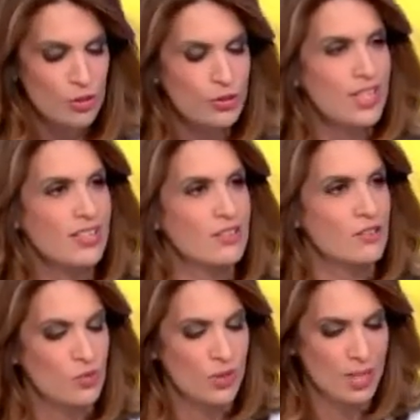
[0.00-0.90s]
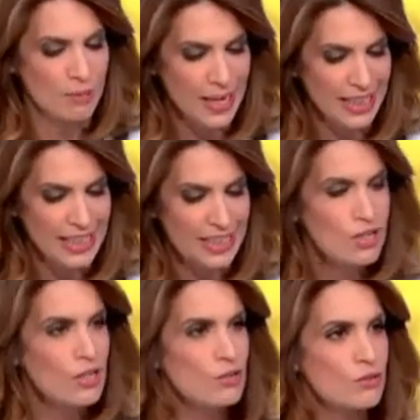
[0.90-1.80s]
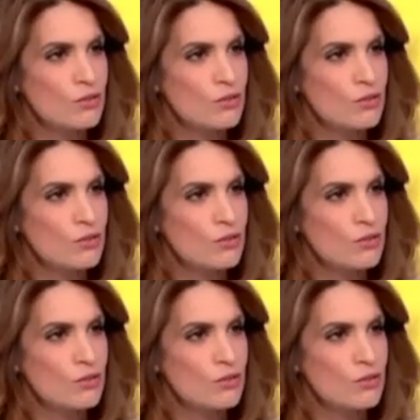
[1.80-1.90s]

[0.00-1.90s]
théâtre Antoine à Paris. Le tout